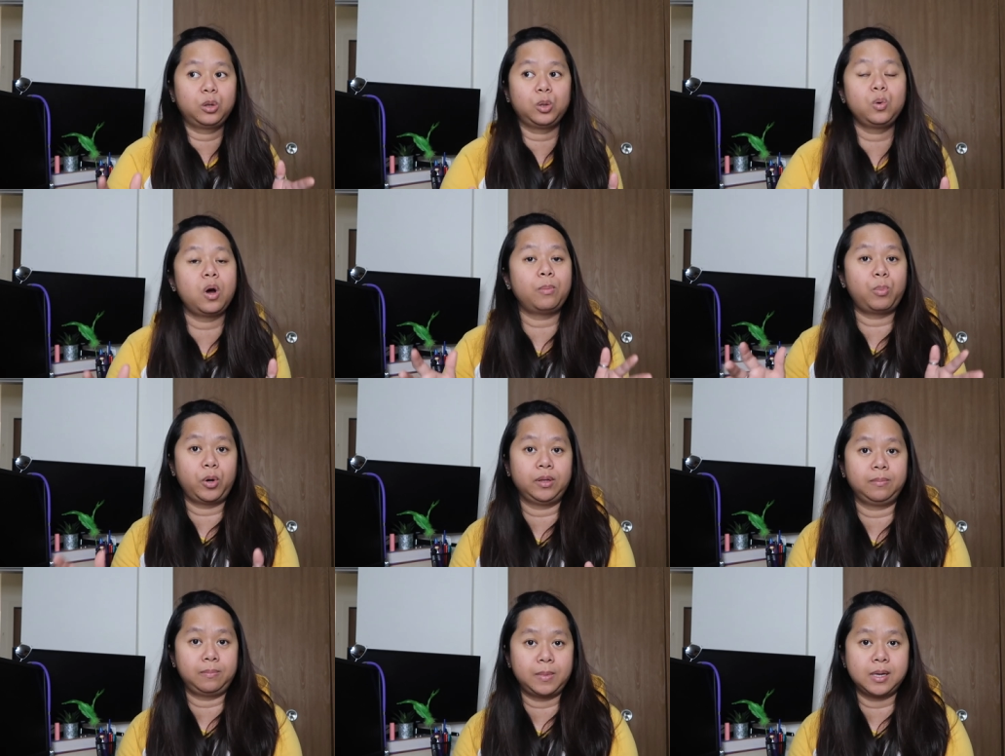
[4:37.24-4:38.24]
through
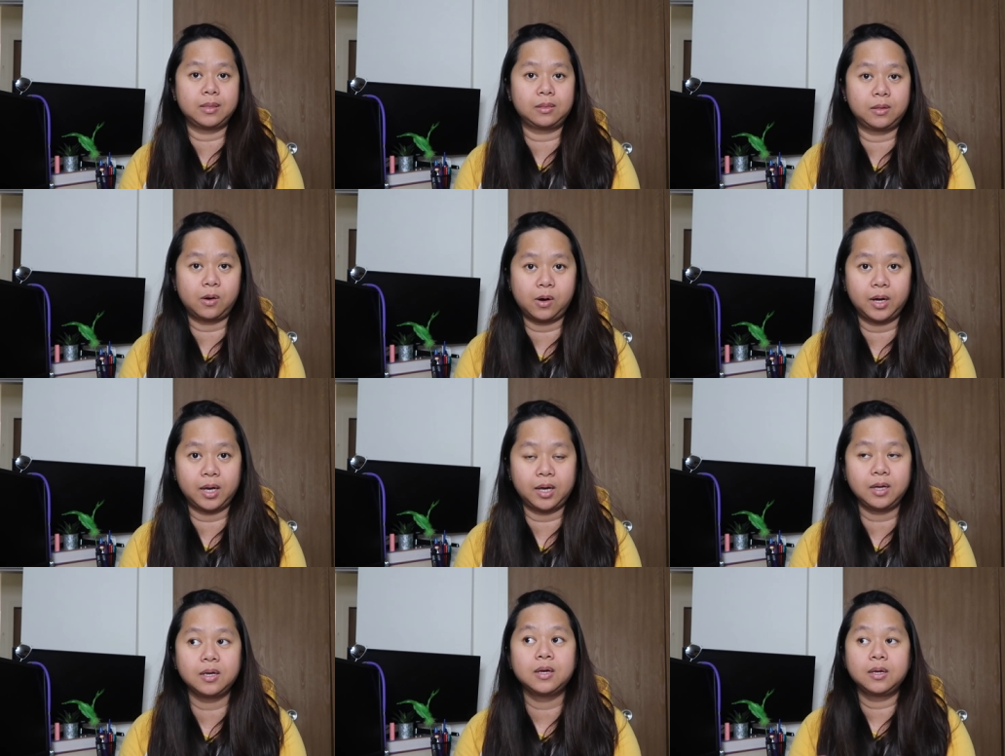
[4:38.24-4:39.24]
appointment,
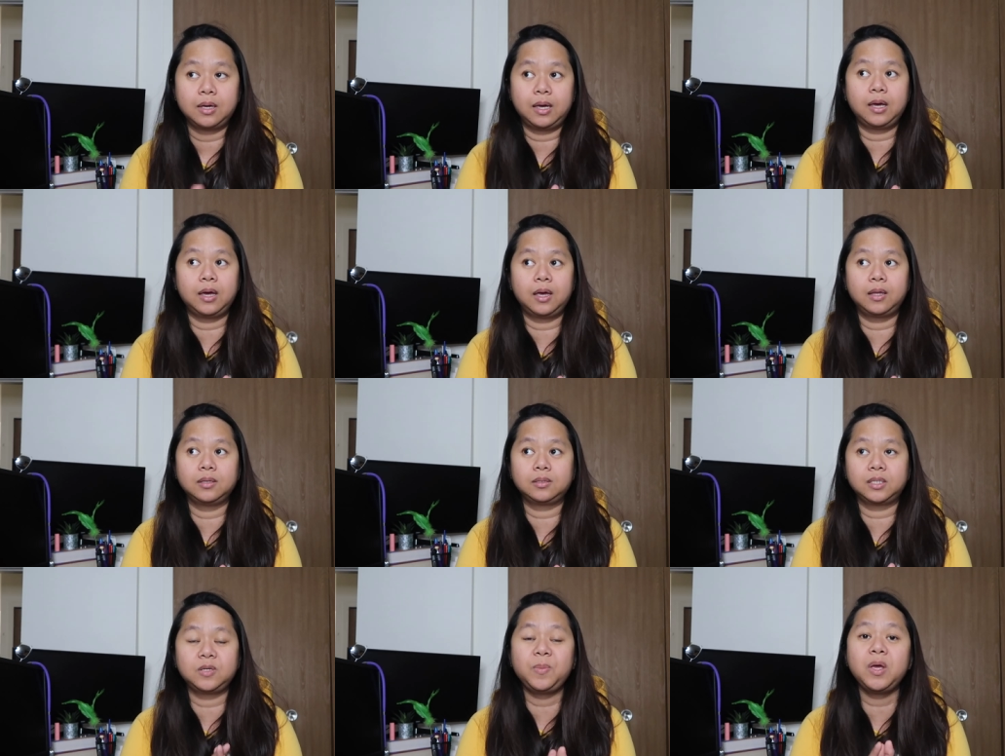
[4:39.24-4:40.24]
okay? And
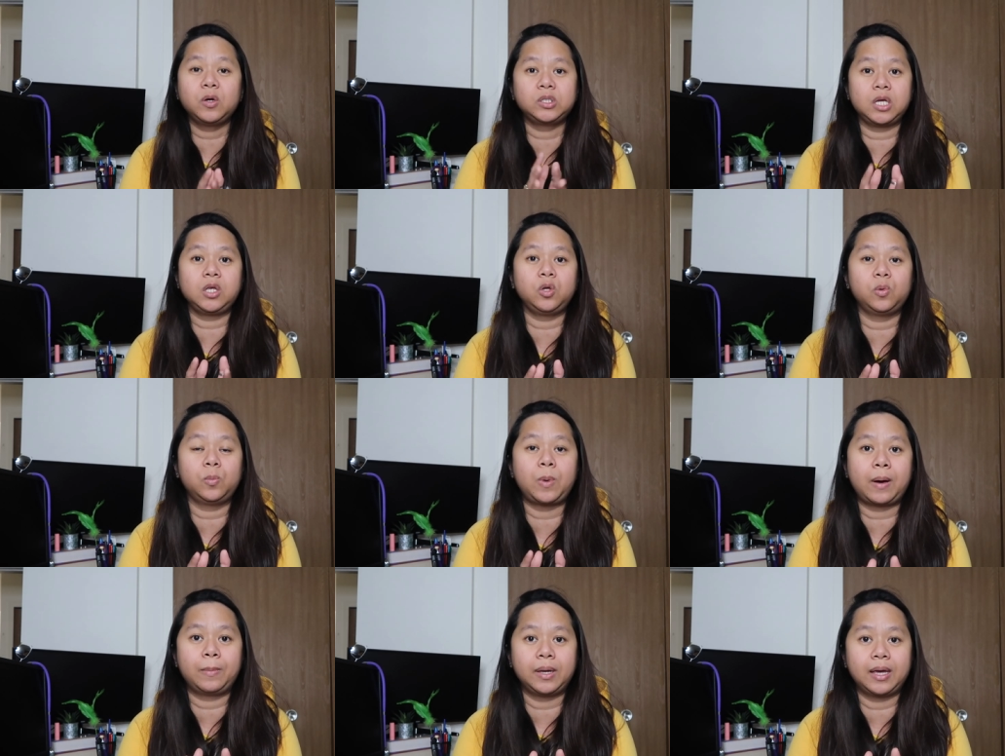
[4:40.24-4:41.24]
sasabihin ko sa inyo
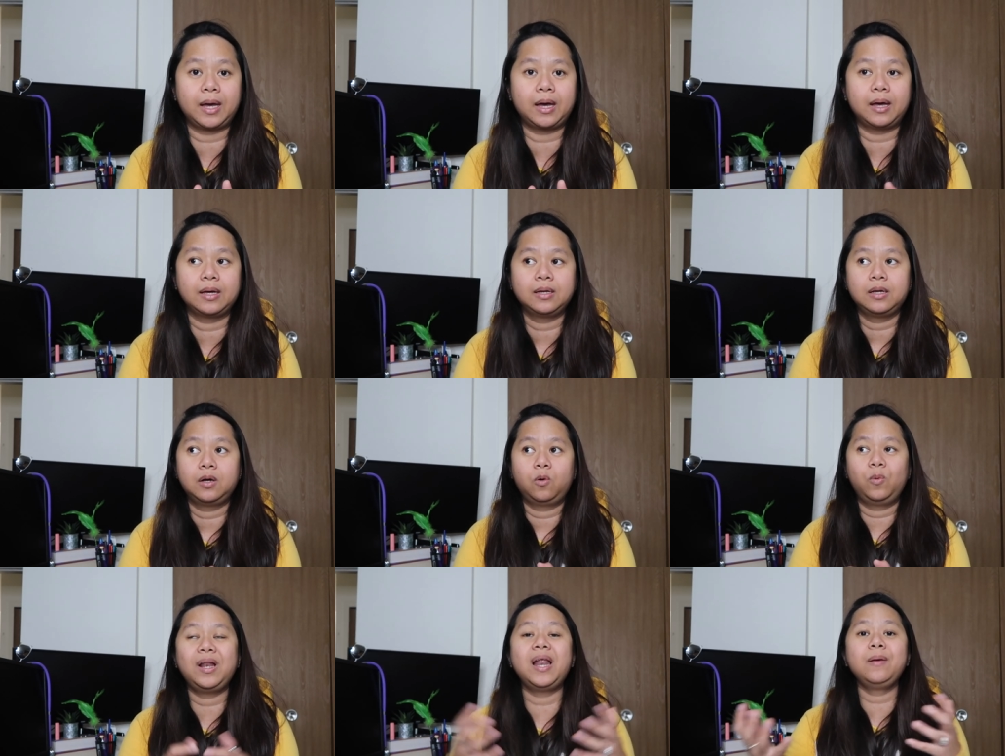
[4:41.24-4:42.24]
mamaya,
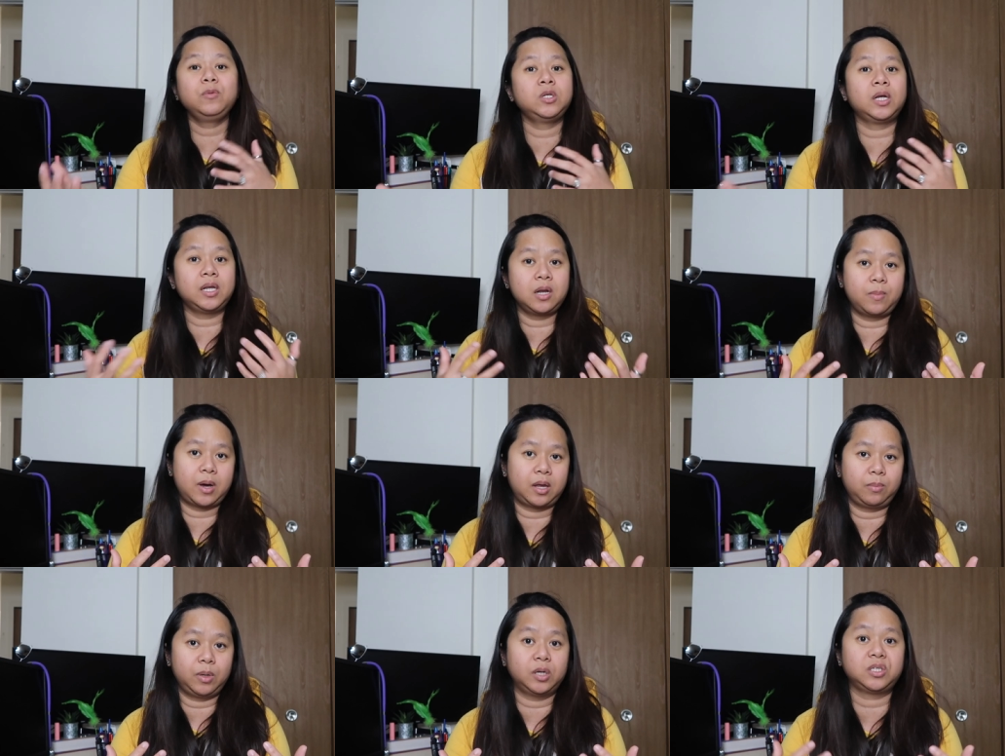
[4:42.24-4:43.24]
well, alam niyo na rin
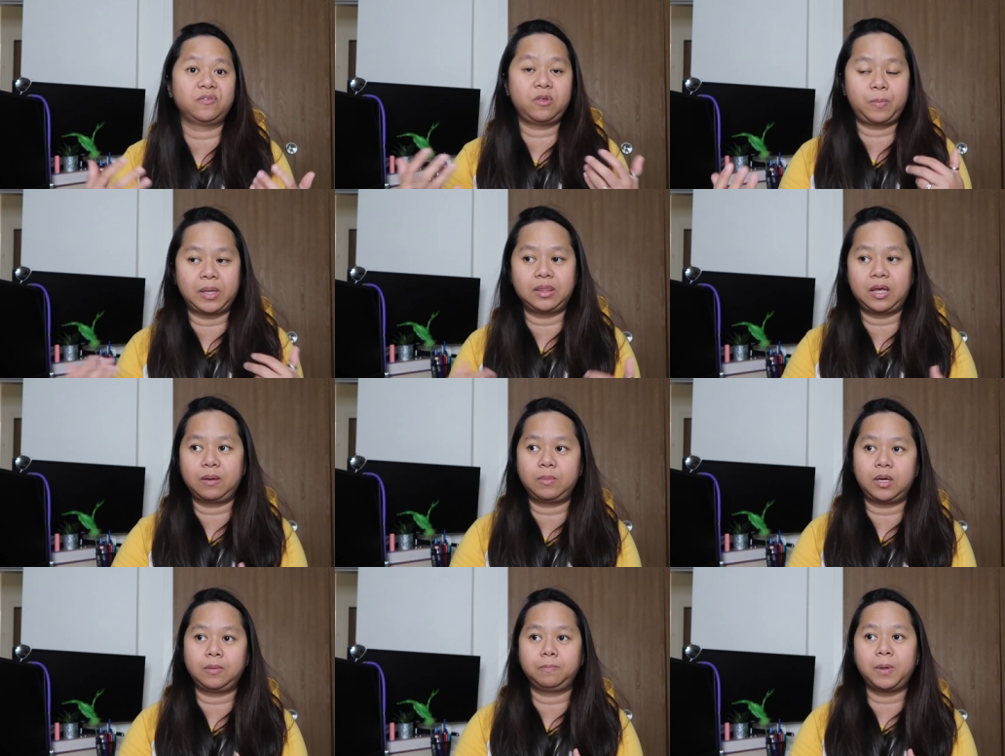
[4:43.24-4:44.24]
naman because of the
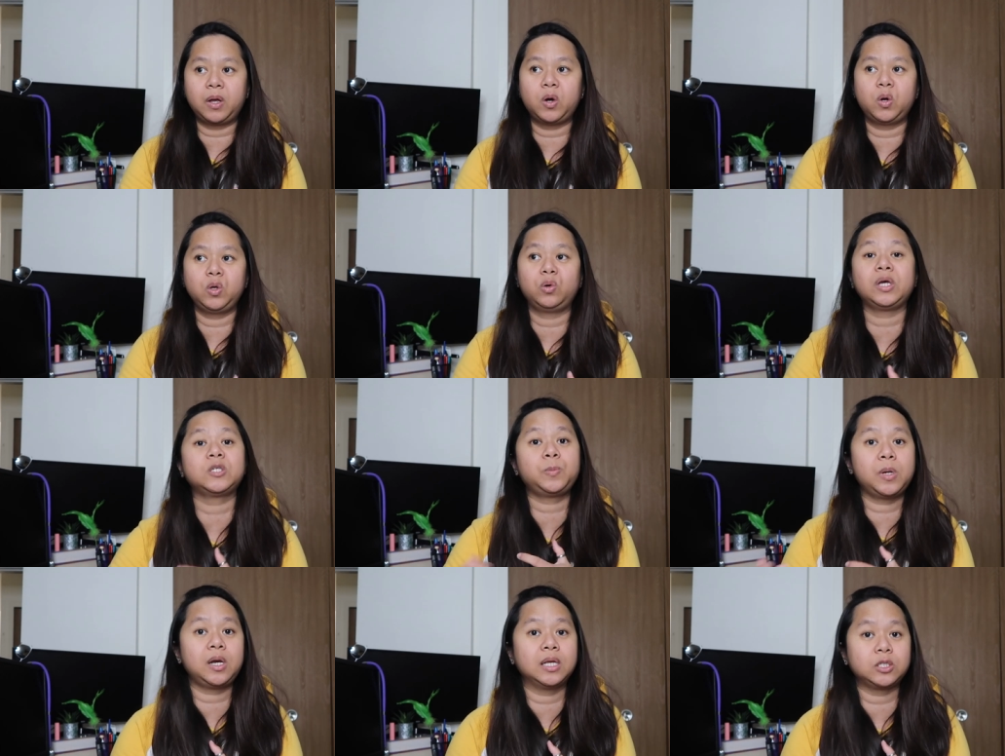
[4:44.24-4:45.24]
pandemic. Pero yung
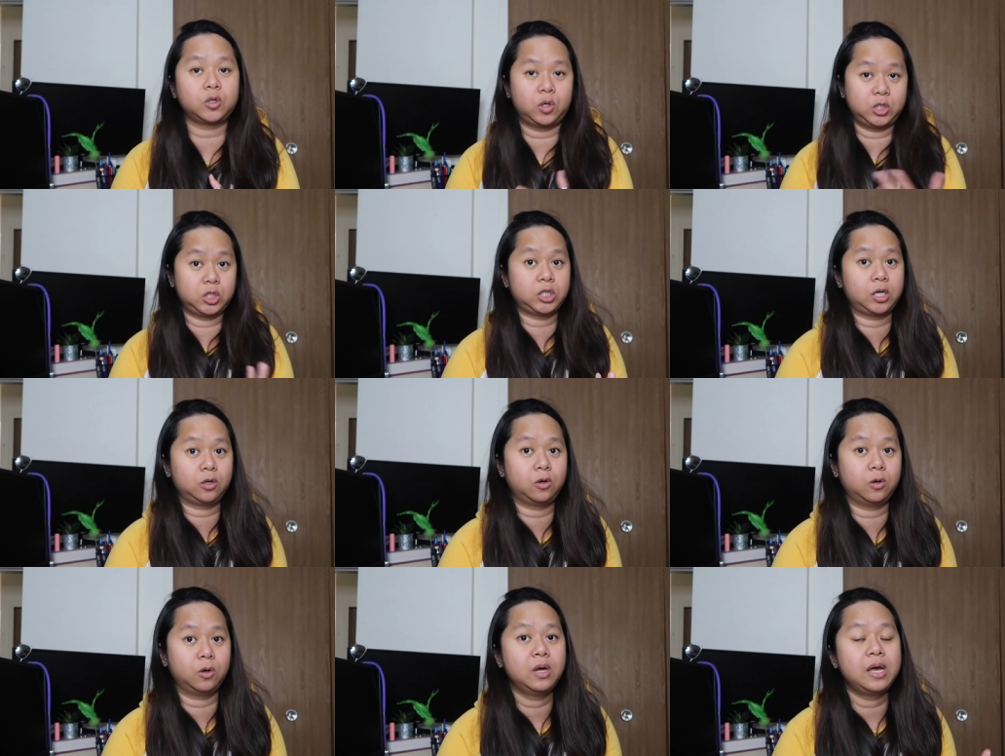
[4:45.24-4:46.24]
experience ko, isi-share
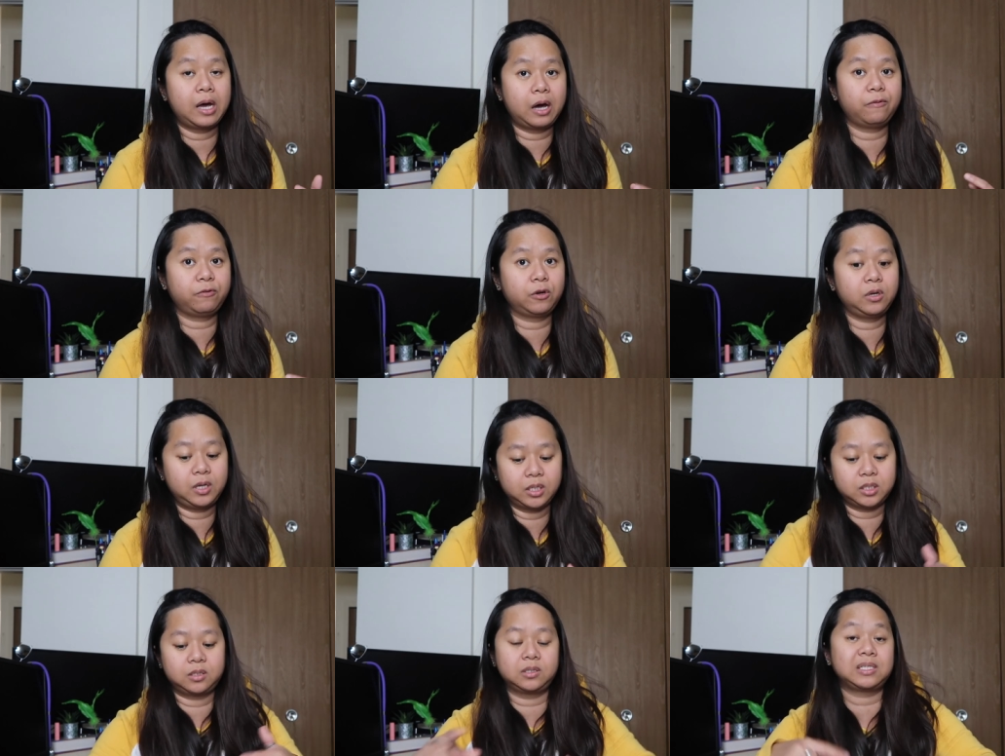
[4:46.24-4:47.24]
ko after
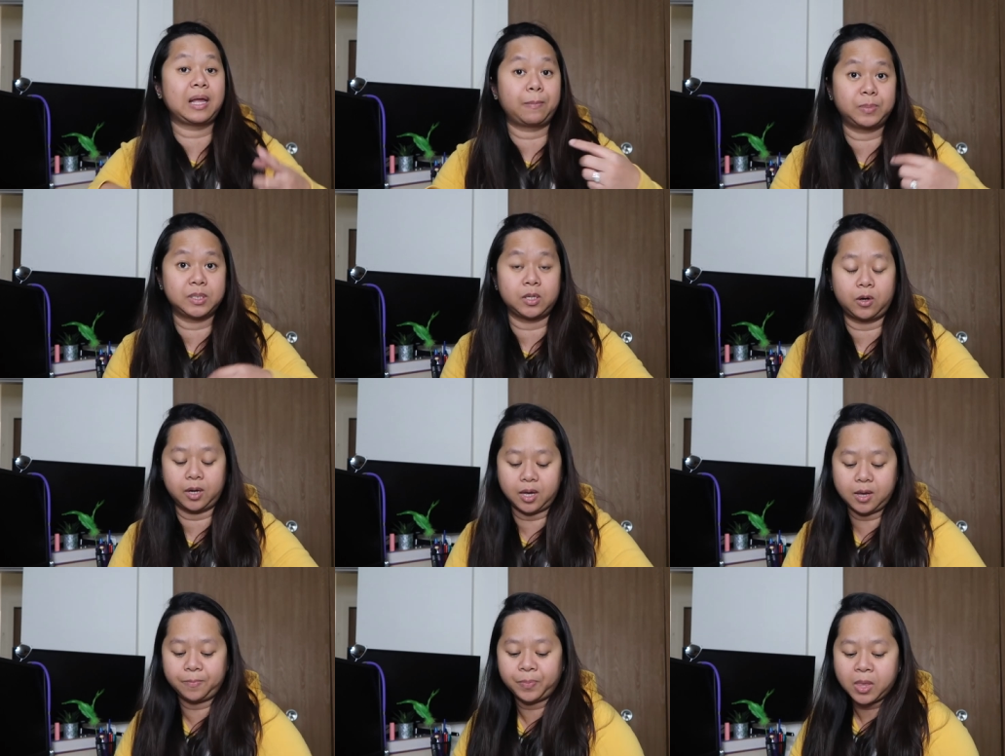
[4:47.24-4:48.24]
these steps,
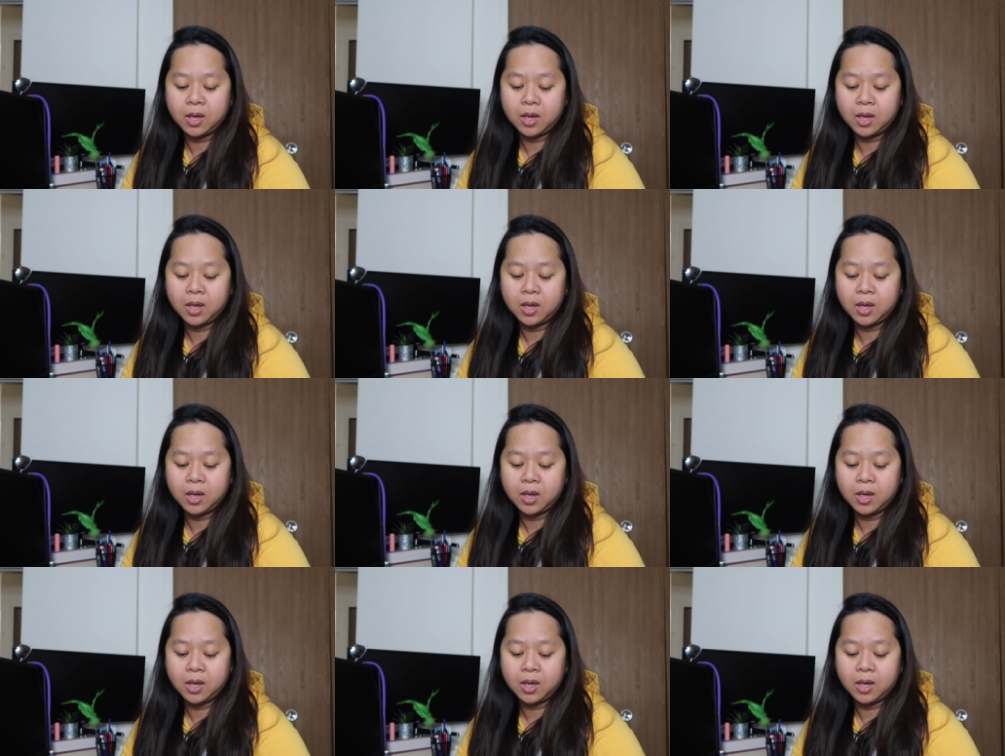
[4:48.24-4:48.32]
okay?